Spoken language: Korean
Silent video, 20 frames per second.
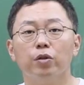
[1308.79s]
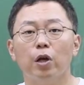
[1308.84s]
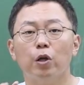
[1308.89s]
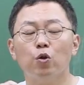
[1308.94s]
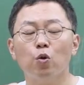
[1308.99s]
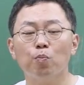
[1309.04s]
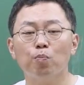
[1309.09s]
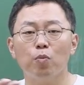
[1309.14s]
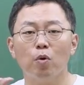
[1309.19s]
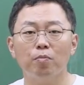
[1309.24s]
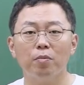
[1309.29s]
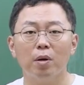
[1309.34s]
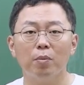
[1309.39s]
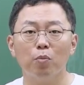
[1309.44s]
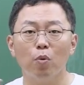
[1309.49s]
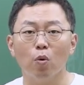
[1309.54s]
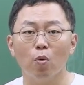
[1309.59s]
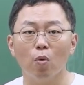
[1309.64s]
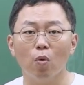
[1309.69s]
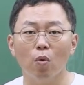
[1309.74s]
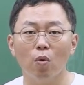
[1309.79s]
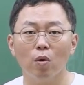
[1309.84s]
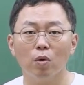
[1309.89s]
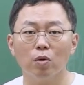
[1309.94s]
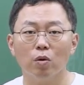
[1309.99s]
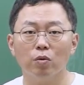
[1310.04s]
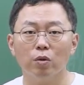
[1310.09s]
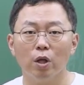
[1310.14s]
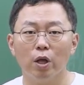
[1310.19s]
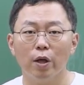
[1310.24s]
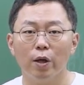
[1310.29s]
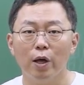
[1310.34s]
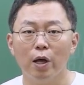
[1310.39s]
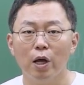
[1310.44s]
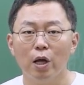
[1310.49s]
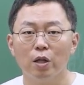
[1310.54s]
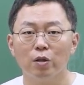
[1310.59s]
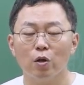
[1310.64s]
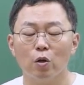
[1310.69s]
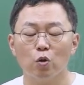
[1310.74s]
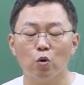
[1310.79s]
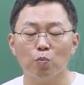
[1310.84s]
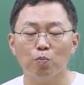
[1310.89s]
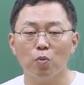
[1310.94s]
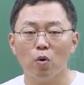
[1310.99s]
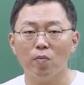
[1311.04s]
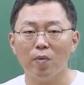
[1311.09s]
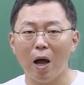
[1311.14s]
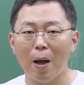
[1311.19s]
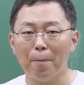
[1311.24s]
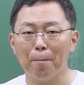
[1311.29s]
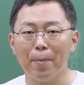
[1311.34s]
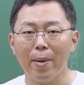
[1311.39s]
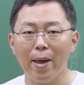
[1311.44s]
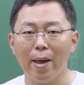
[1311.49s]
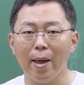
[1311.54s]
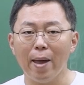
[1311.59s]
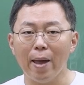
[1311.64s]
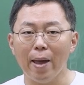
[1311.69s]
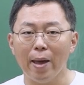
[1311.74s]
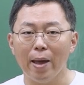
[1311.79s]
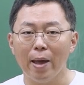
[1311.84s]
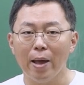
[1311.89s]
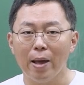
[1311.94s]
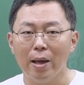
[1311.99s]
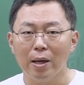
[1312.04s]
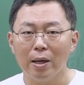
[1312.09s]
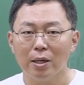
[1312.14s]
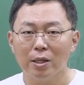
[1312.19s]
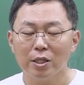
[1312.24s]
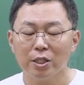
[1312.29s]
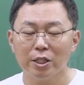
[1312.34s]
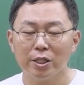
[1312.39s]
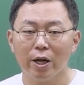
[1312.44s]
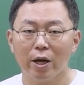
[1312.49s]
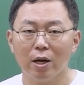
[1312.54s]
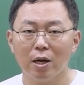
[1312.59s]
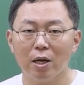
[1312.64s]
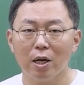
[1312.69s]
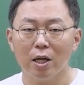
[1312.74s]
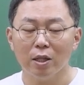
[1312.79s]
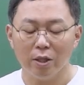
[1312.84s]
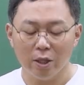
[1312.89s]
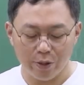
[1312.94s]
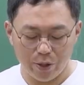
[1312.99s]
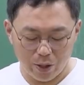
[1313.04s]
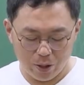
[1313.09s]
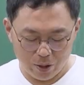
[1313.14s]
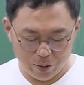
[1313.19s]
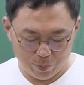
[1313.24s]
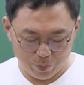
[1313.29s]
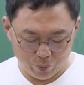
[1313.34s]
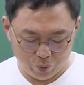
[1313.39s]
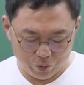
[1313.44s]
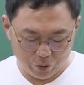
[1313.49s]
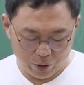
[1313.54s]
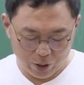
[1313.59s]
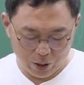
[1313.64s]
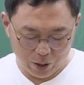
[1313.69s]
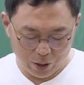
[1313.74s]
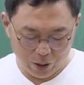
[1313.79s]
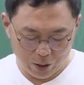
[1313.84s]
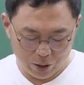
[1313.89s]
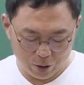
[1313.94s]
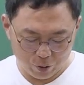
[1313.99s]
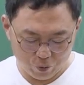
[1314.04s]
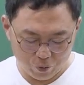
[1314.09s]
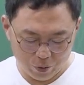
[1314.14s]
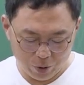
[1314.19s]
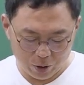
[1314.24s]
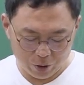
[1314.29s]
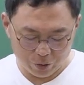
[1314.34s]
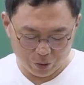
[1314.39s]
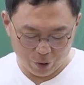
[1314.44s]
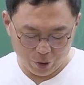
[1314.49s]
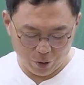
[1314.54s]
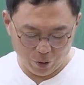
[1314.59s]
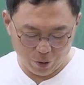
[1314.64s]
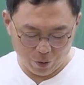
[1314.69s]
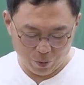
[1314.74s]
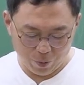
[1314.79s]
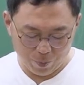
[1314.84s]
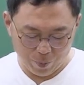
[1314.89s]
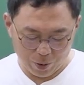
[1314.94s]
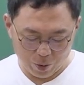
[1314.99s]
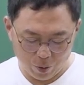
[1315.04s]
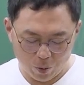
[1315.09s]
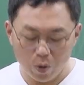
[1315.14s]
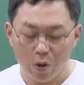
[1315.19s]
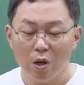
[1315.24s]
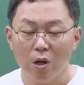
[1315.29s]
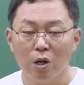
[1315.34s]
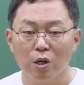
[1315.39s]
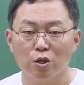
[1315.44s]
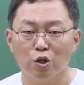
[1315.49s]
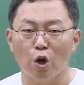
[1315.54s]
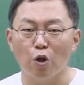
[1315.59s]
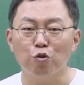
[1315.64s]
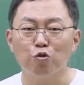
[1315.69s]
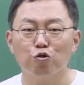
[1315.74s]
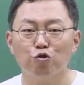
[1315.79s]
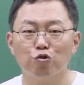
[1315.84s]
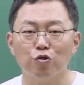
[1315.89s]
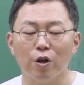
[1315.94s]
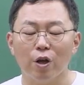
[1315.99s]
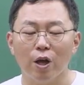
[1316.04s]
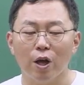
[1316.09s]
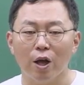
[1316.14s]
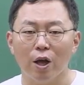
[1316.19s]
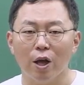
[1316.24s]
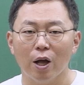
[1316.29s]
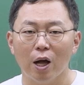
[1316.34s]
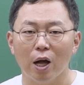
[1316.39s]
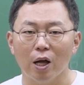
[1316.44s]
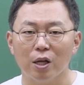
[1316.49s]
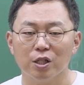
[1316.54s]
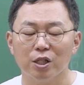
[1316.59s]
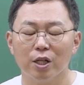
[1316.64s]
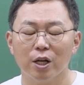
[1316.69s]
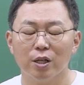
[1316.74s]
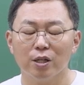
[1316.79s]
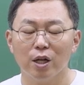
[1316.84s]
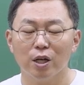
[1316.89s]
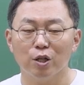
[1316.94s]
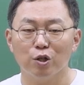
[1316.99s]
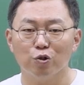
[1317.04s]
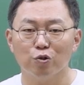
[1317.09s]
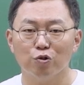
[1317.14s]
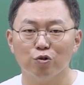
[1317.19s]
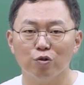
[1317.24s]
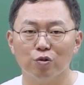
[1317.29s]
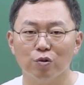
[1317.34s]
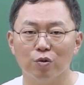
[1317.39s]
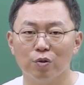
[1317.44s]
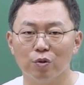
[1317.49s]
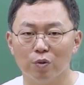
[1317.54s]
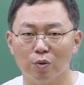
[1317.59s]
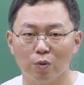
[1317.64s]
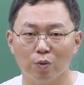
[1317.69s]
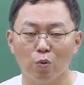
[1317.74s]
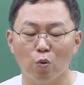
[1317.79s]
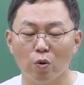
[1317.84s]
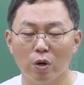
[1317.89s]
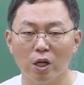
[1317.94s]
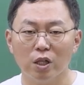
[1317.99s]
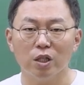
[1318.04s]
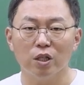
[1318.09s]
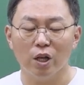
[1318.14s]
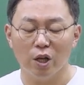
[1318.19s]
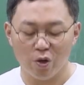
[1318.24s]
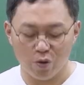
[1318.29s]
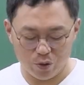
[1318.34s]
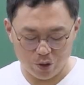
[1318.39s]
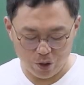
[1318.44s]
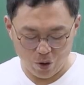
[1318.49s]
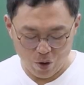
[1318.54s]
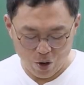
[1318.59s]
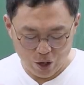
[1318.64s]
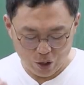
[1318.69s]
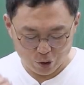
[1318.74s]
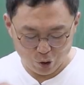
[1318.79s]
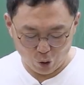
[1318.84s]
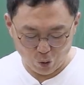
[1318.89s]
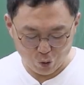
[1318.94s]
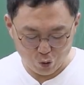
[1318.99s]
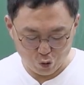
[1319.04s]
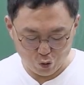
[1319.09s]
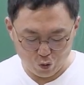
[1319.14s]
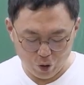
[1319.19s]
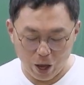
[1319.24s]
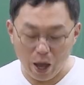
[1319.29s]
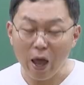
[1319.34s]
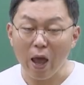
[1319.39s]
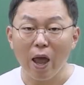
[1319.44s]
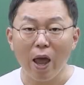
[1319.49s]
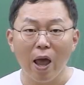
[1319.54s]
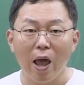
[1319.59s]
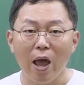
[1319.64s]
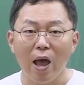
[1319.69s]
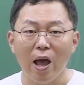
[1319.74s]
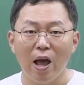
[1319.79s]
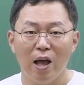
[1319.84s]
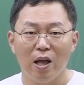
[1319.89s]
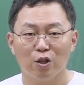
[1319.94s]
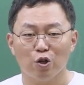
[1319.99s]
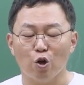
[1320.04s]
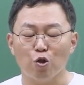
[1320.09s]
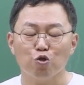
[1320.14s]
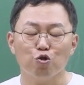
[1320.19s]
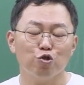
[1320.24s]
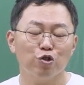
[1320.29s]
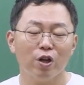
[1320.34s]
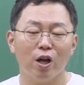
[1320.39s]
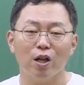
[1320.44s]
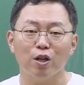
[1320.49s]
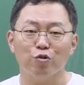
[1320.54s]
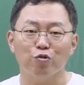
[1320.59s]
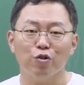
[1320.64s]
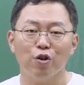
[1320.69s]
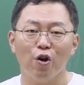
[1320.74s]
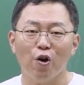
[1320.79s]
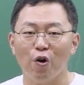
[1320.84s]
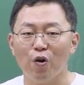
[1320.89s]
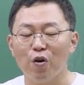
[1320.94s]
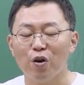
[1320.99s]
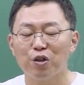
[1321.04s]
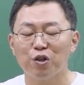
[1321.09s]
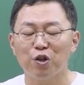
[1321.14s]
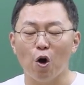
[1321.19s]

대동법만 보고. 그런데 대동법 앞에 시간을 나타내는 부사구가 있어요. 바로 전국에 아 시간이 아니고 공간이네요. 그죠? 전국에 전국이 아니고요.